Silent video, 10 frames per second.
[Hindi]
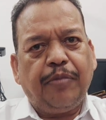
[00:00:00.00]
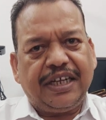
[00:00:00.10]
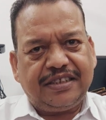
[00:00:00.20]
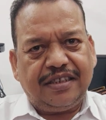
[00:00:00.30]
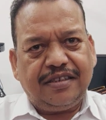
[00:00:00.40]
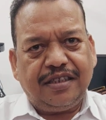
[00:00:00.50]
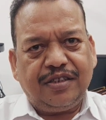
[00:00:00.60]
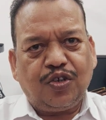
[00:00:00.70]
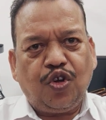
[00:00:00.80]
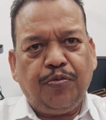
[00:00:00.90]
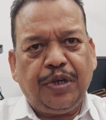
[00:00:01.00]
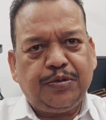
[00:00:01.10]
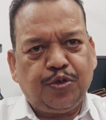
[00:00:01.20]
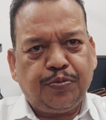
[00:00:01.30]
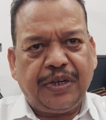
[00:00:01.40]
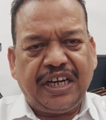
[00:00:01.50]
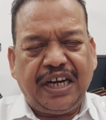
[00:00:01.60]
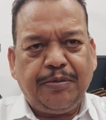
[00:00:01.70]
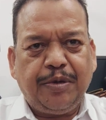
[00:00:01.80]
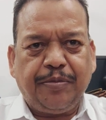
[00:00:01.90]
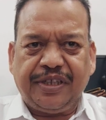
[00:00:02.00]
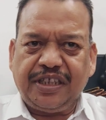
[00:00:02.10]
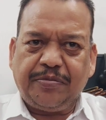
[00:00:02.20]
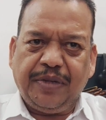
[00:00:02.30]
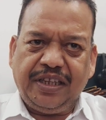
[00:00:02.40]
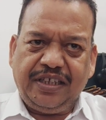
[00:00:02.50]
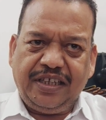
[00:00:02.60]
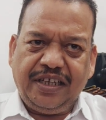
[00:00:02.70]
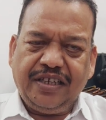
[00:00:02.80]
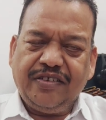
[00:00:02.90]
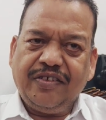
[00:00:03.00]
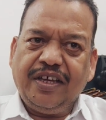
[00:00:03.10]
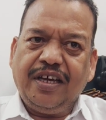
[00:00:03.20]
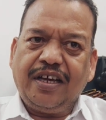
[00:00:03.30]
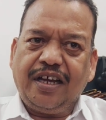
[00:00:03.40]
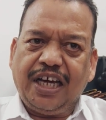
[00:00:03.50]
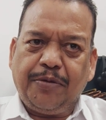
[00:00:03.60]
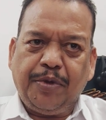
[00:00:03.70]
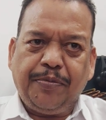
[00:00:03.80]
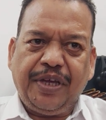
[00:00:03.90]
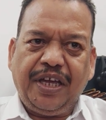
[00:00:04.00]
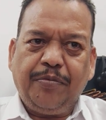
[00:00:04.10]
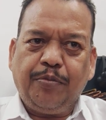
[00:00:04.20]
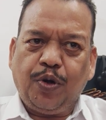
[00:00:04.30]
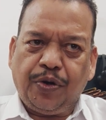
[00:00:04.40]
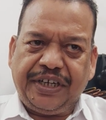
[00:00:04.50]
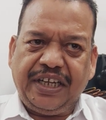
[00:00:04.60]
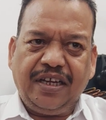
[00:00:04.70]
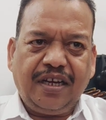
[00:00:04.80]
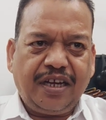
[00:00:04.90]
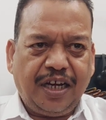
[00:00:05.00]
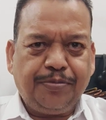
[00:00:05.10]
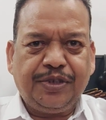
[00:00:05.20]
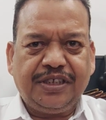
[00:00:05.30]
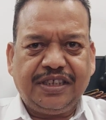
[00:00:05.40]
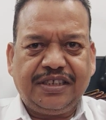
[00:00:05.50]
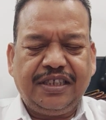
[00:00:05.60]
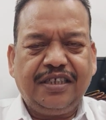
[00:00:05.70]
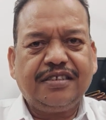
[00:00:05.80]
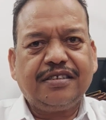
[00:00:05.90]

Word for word: पाचन तंत्र को मजबूत बनाने में मदद मिलती है गर्मी में ब्लोटिंग कब्ज जैसी